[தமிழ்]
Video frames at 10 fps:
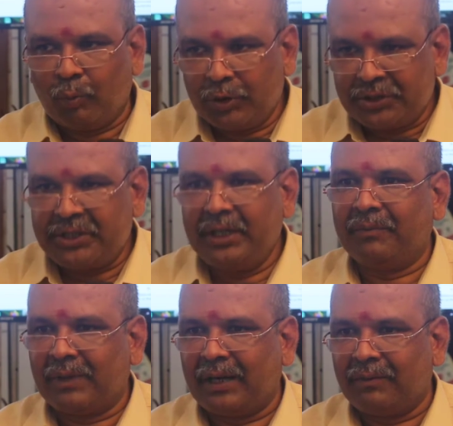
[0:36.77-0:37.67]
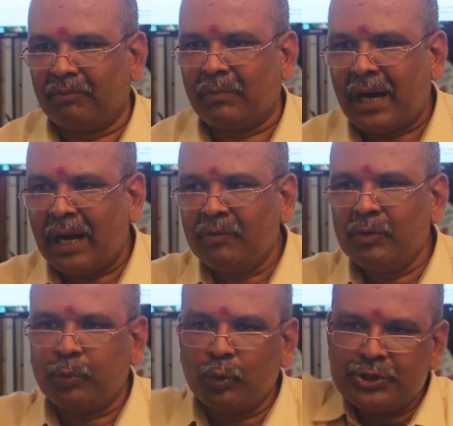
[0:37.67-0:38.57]
முக்கியமாக
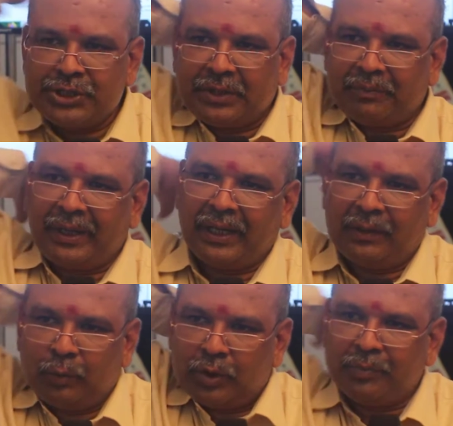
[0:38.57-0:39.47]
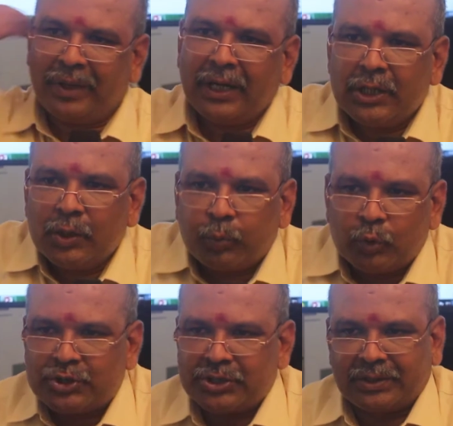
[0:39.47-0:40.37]
மாவு பூச்சிக்கு மேலே ஒரு மெழுகு
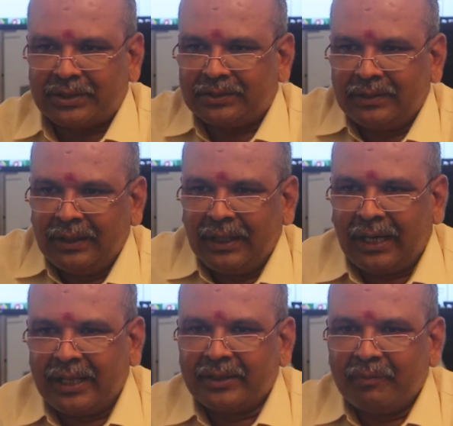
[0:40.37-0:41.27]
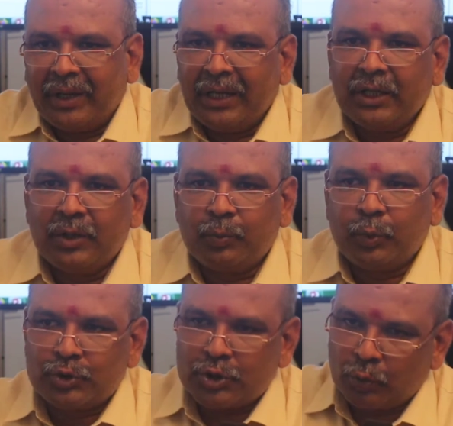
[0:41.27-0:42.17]
பூச்சி இருக்குது அந்த மெழுகு
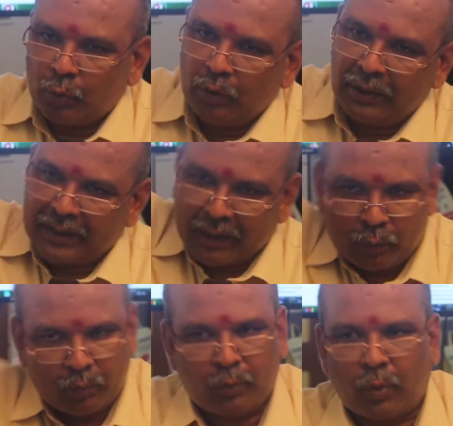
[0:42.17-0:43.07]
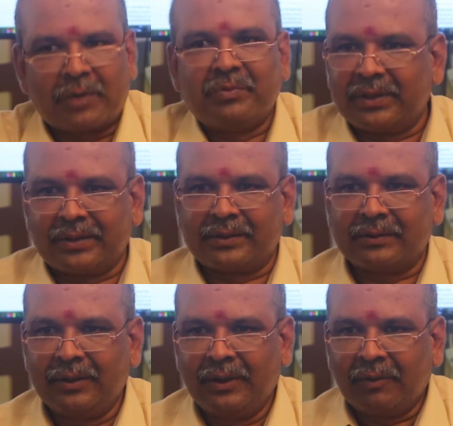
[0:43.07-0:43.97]
பூச்சிக்குள்ளே தான் உடம்பு இருக்குது
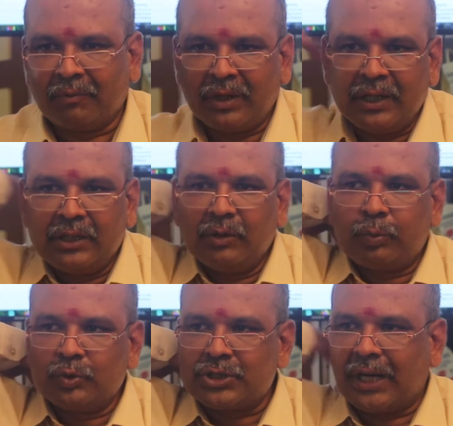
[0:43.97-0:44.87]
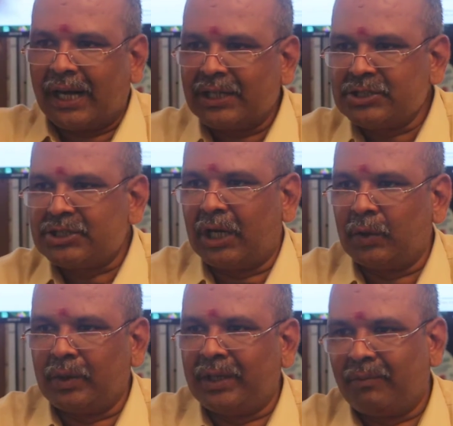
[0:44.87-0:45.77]
மெழுகு பூச்சி
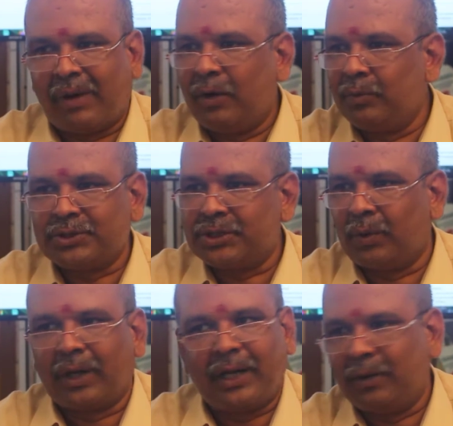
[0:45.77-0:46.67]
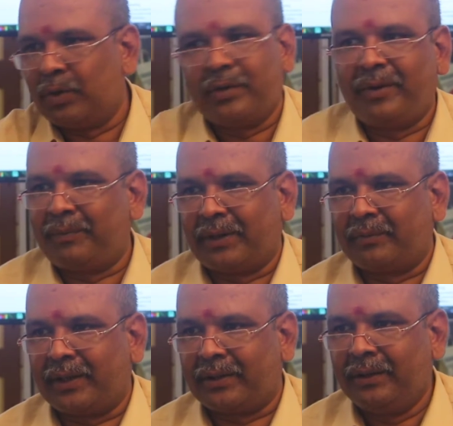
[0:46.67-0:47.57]
அரிச்சால் ஒழிய மாவு பூச்சி அவங்களால ஒன்றுமே பண்ண
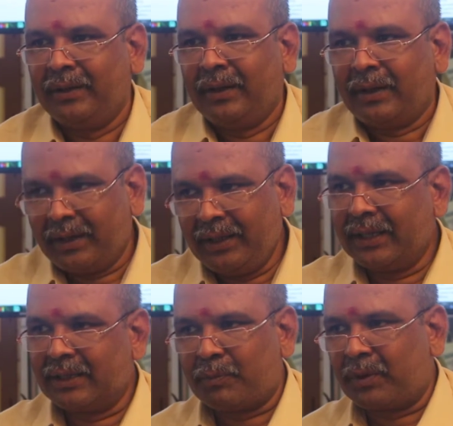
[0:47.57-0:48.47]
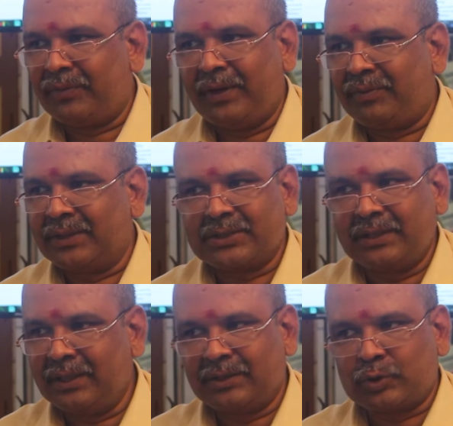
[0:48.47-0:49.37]
முடியாது நீங்கள் அந்த
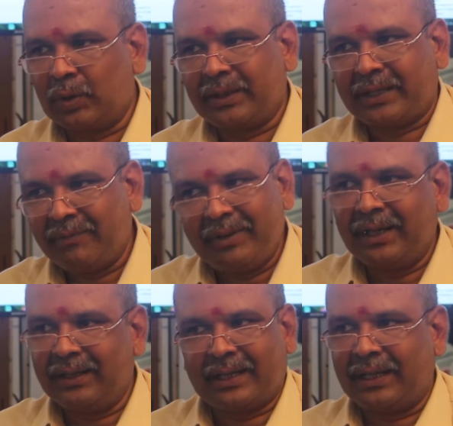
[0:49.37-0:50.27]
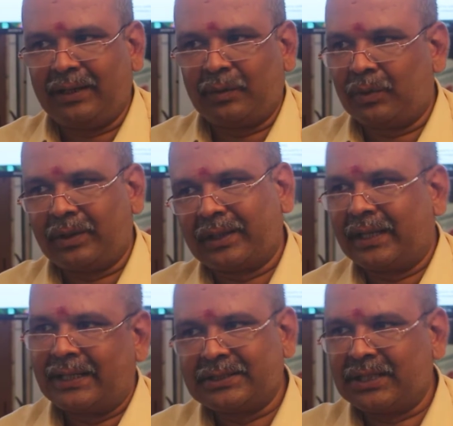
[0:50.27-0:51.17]
ப்ரொஃப்ராஃபாசன் சொல்ல கெமிக்கல் கடையில்
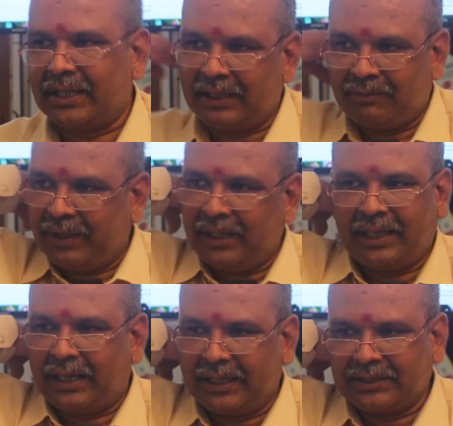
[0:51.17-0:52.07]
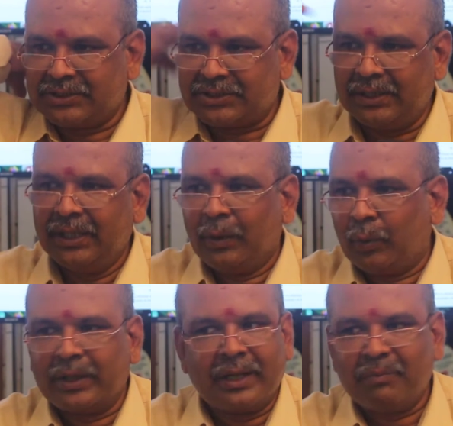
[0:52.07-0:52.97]
கொடுக்குறத அடிச்சிங்கன்னா மேலே அரித்து
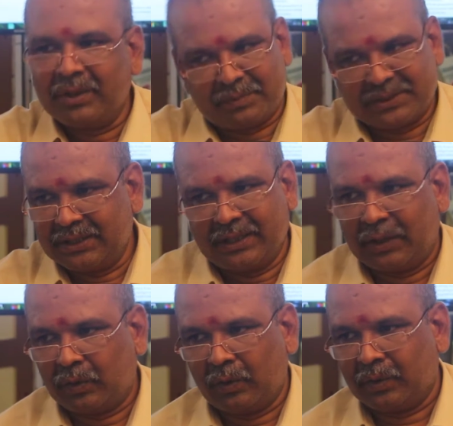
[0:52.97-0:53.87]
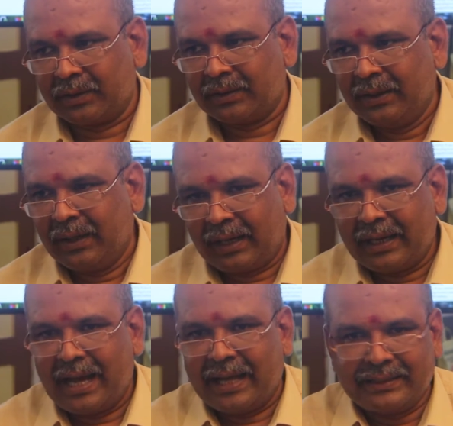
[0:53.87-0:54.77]
ஒரு எண்பது பர்சன்ட் கண்ட்ரோல் வருது
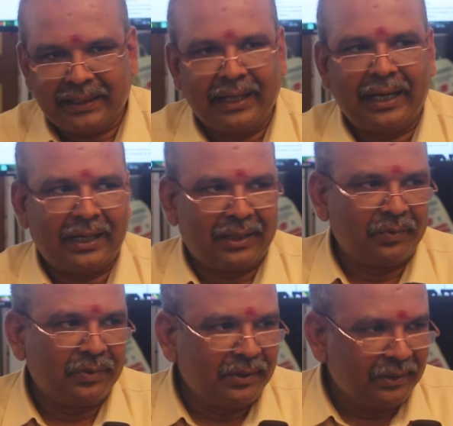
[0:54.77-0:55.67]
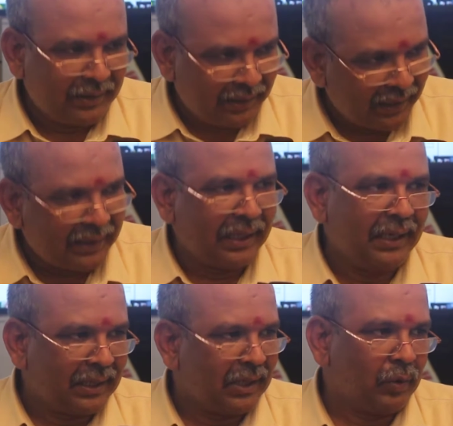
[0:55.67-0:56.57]
ஆனால் அதே அளவு
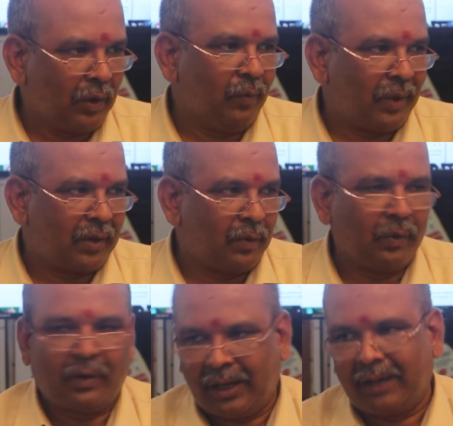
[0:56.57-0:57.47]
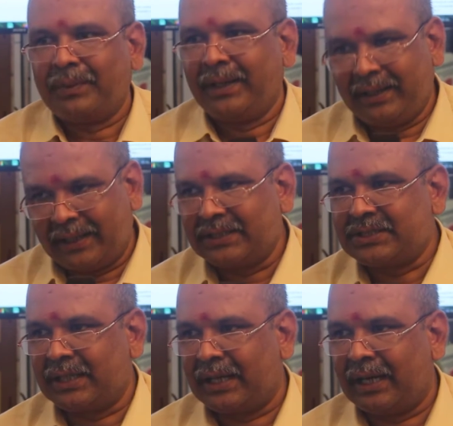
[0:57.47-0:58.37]
இயற்கையில் கண்ட்ரோல் வரணும் அப்படின்னு
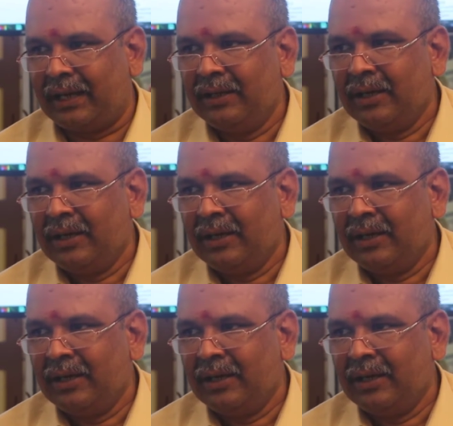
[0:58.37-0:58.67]
நினச்சிங்கன்னா